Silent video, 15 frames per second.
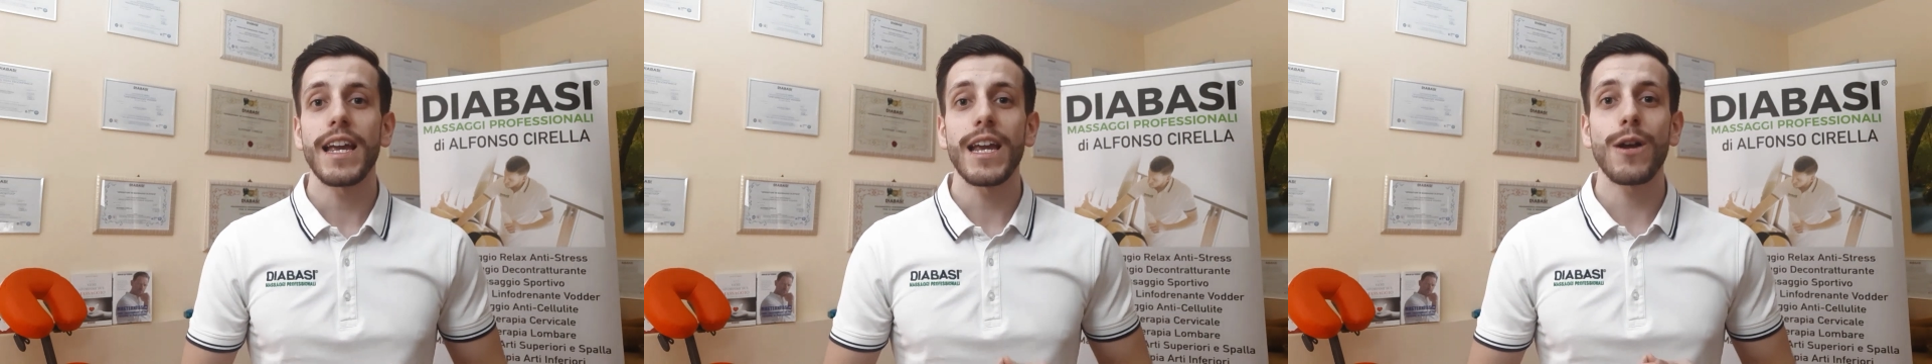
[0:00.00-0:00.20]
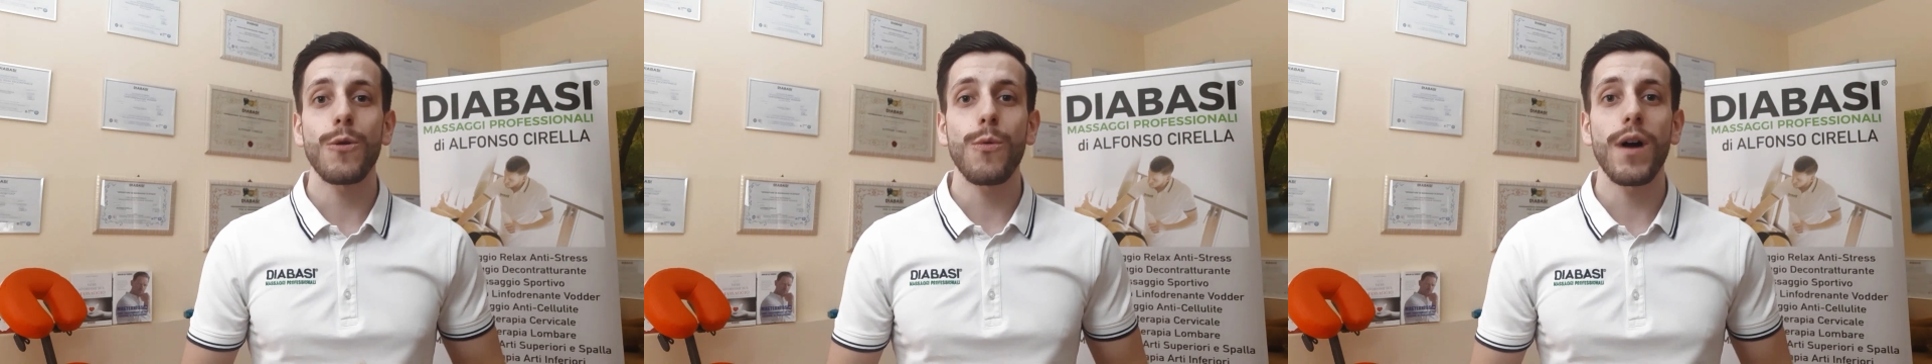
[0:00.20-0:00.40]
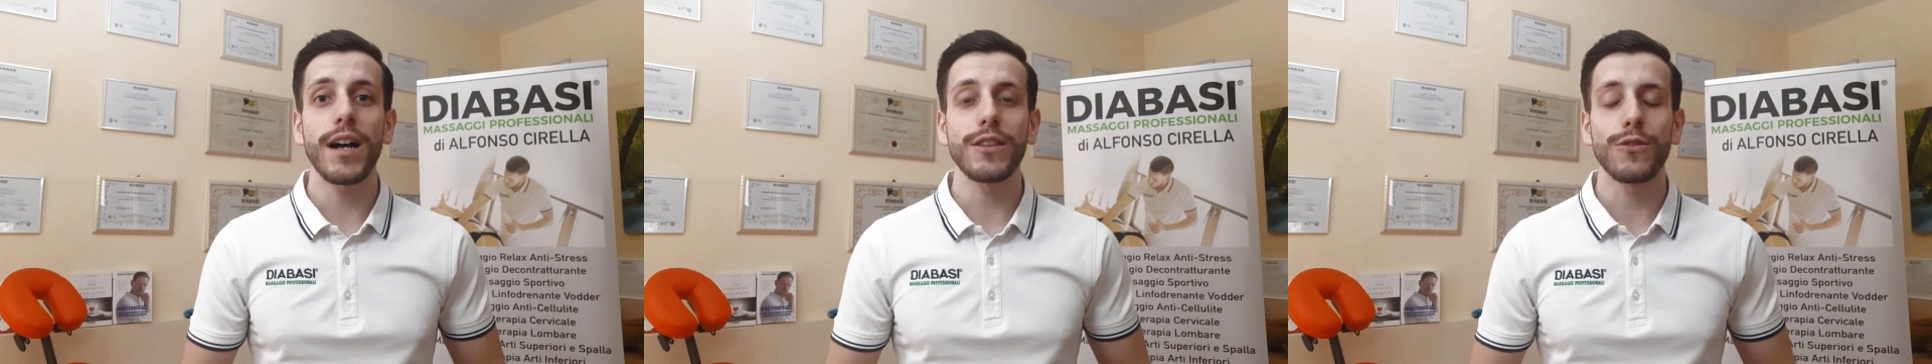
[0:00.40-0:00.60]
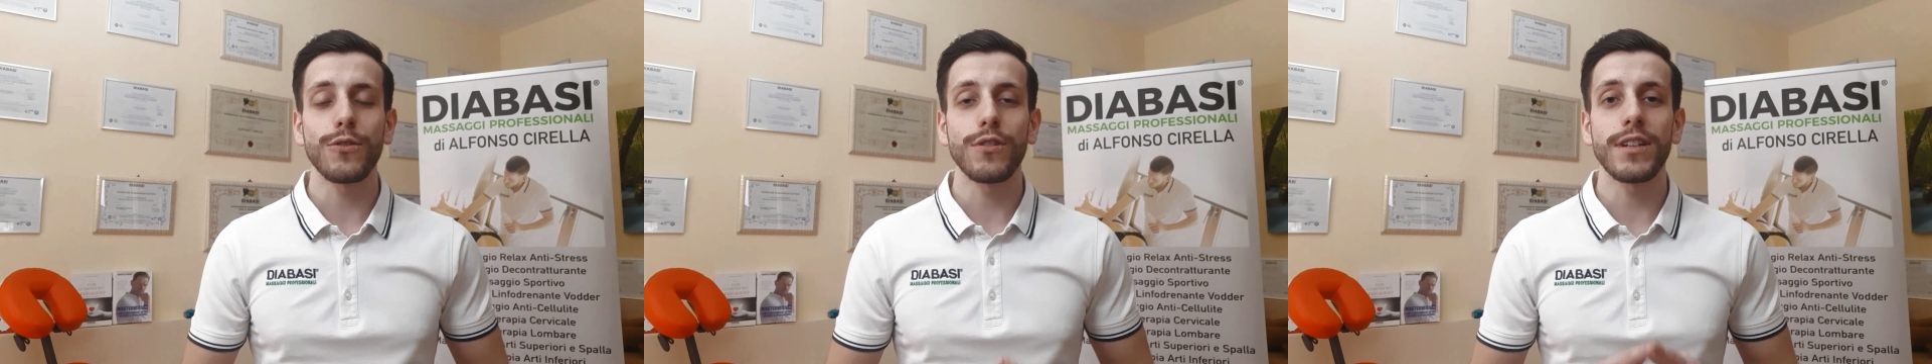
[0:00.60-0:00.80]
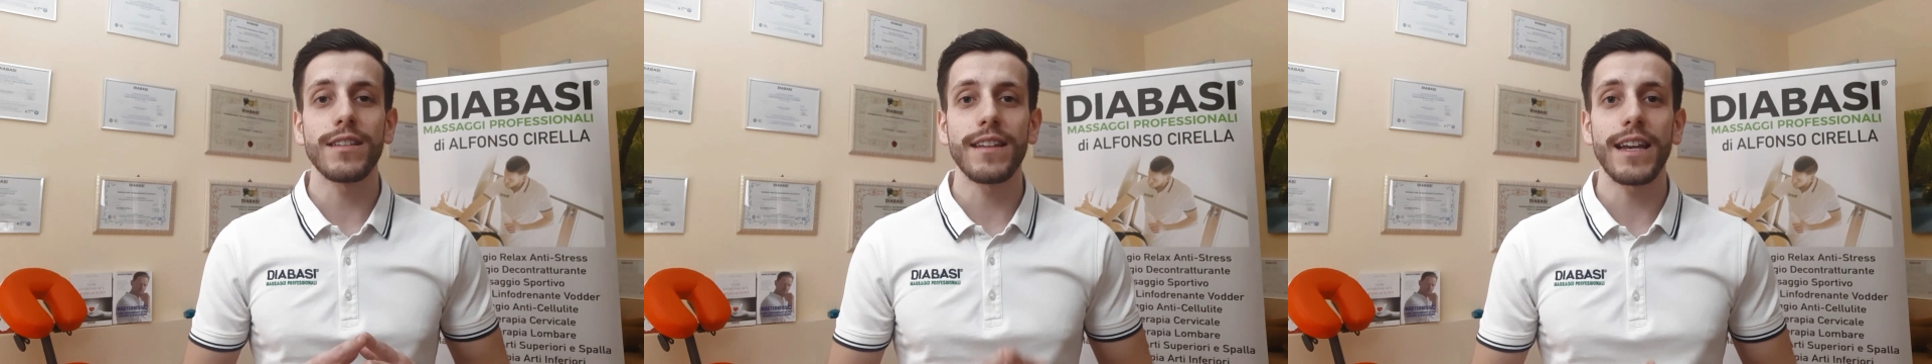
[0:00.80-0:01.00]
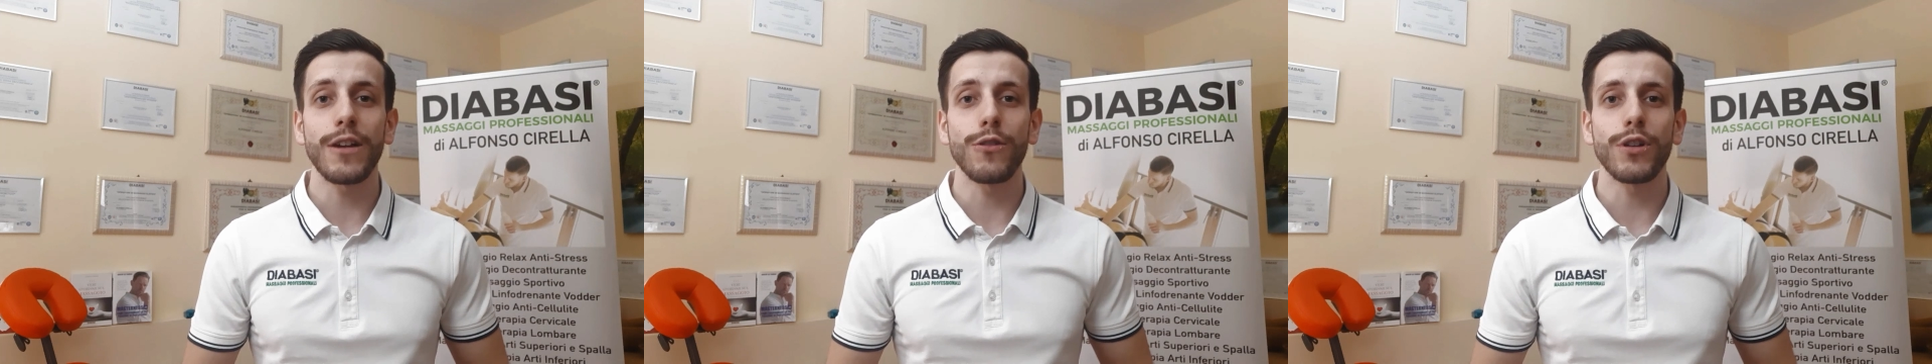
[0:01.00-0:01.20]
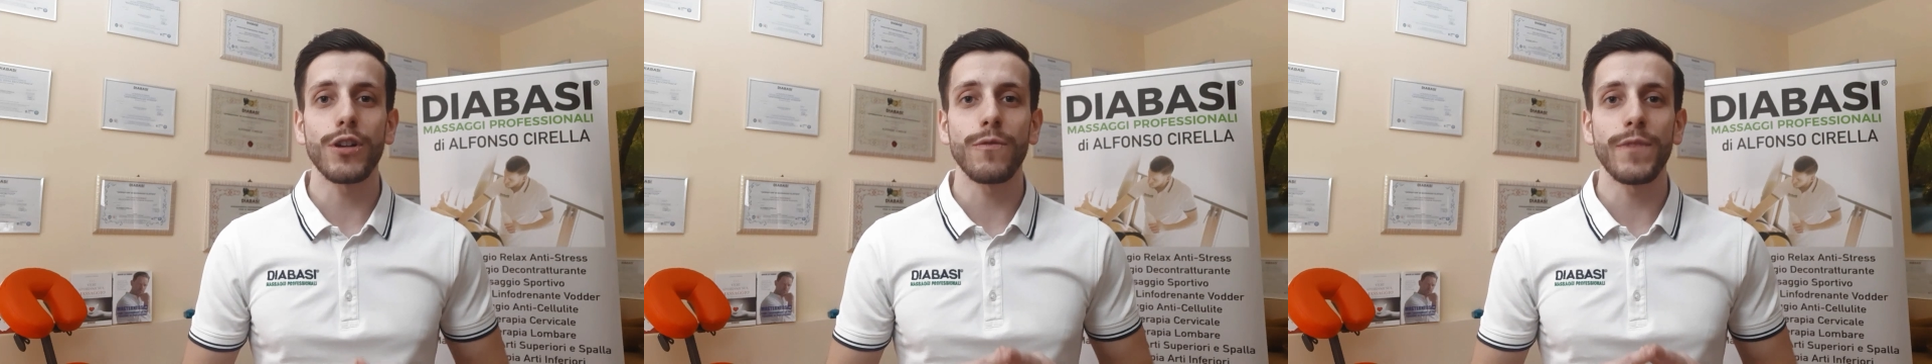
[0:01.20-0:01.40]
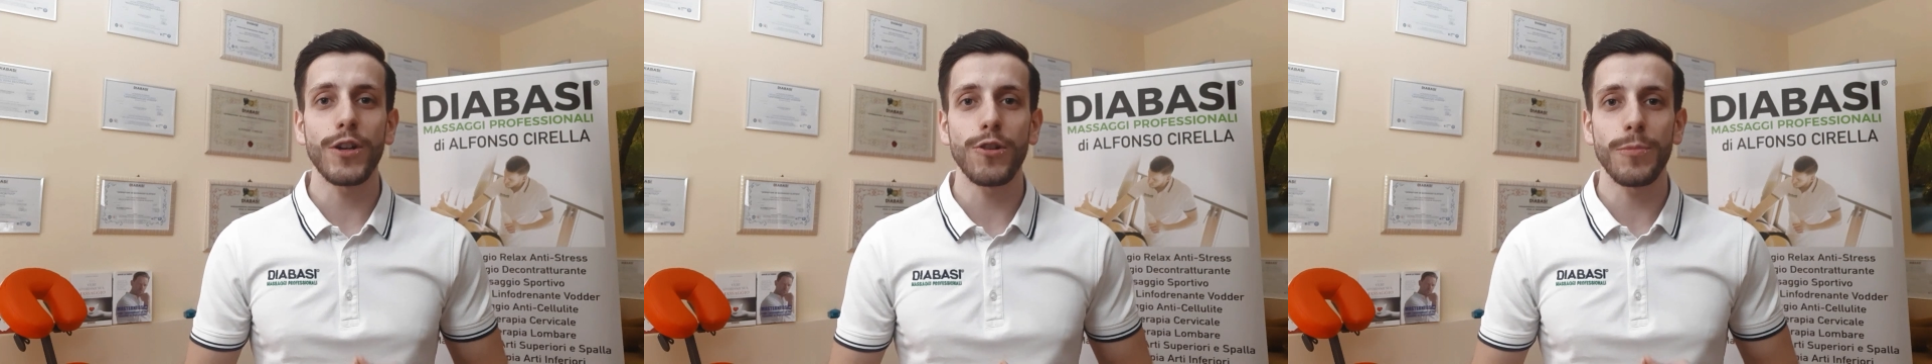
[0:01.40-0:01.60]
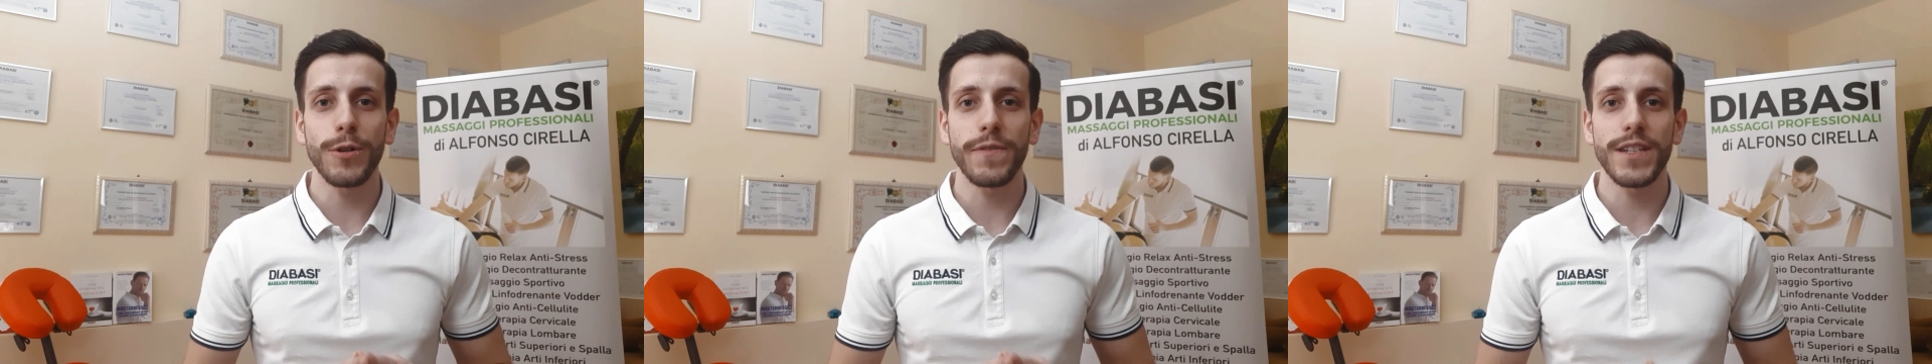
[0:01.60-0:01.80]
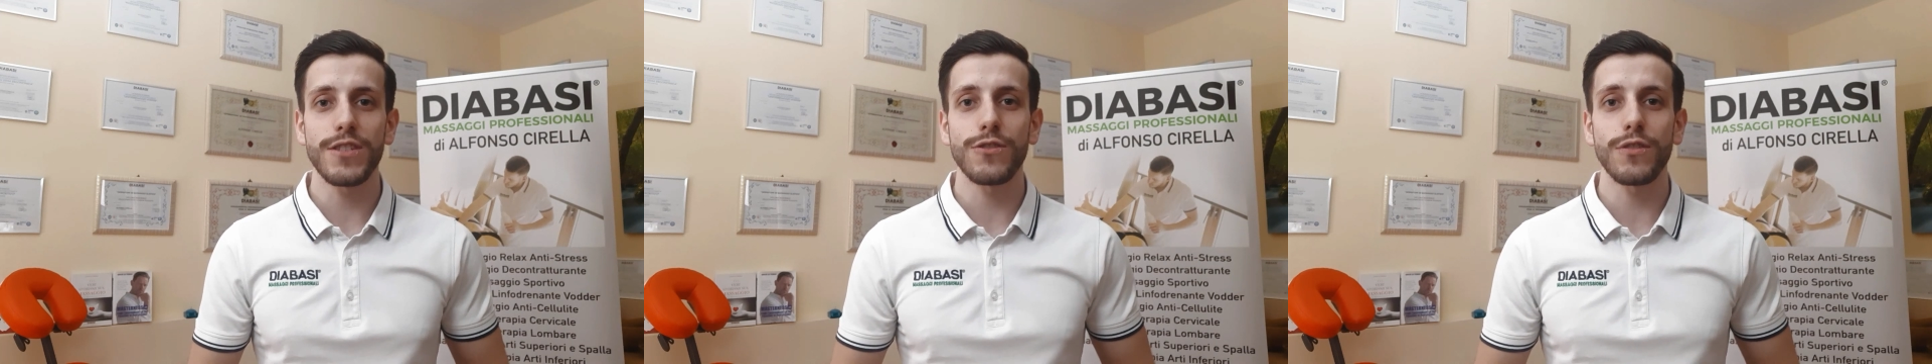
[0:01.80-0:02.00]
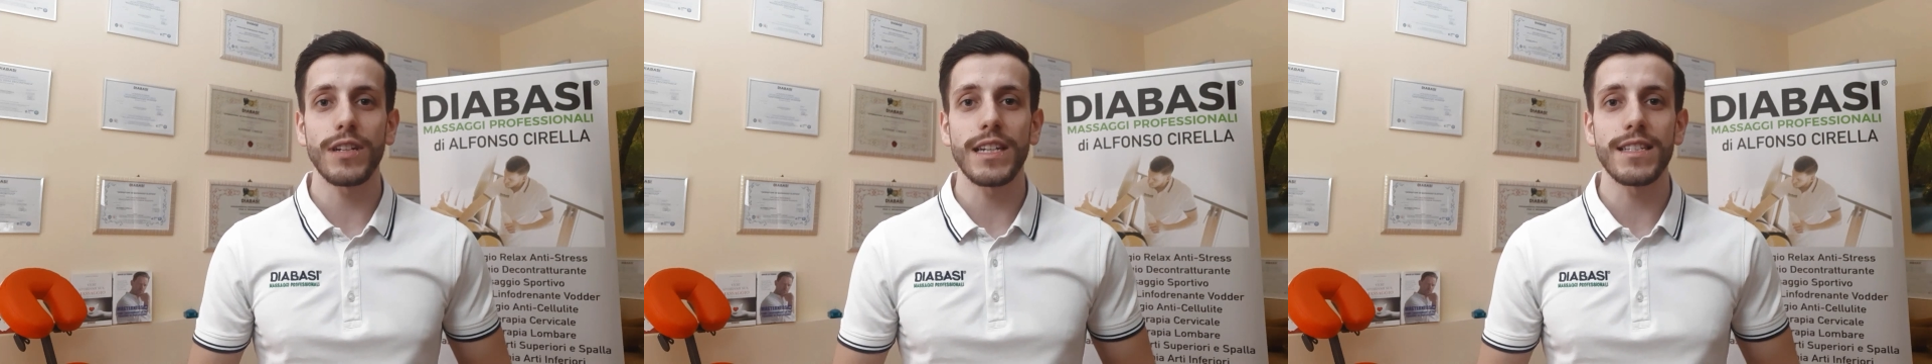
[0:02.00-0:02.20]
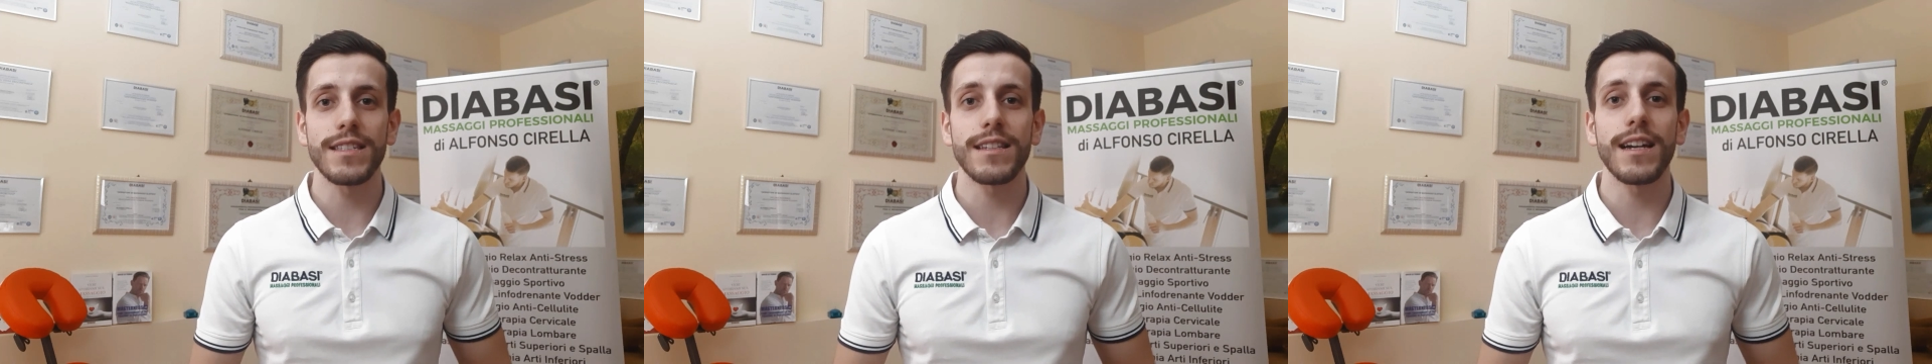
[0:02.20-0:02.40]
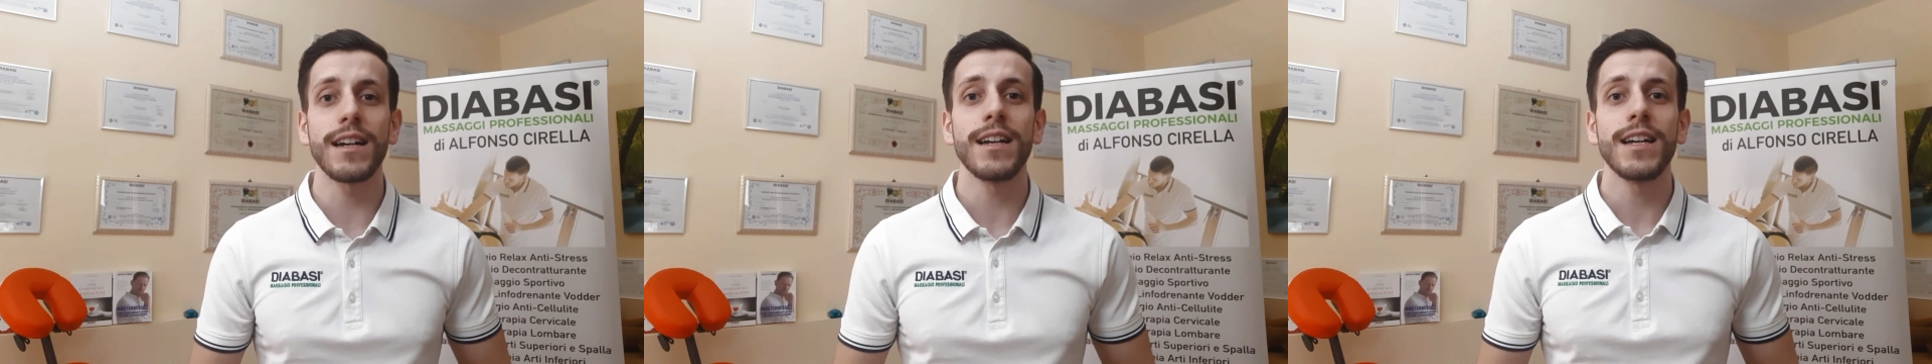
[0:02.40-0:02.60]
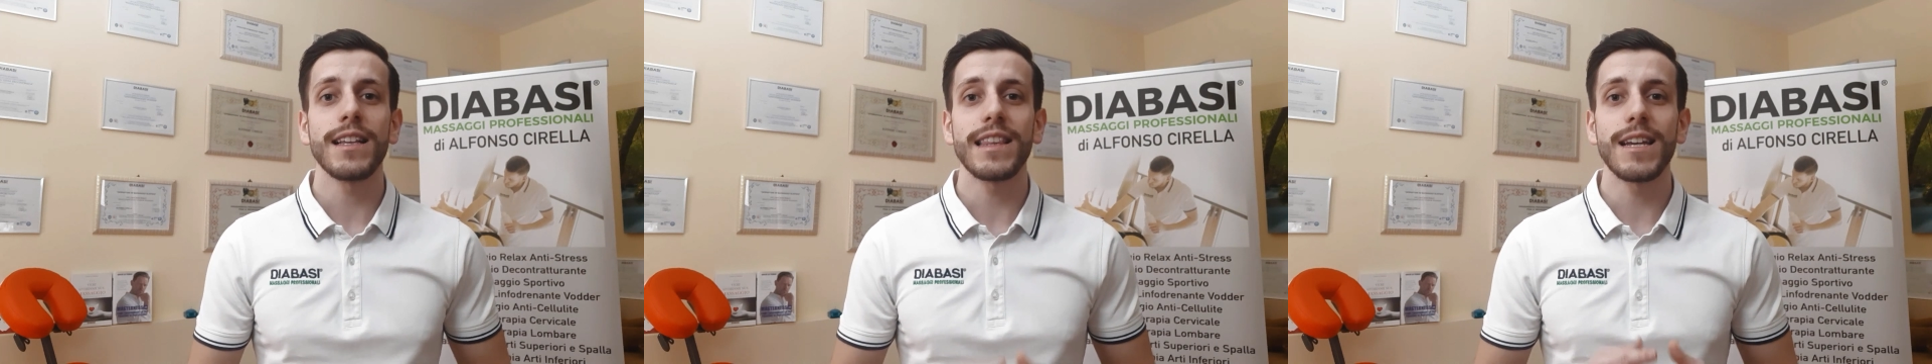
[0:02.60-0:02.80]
in quanto ritengo che un vero professionista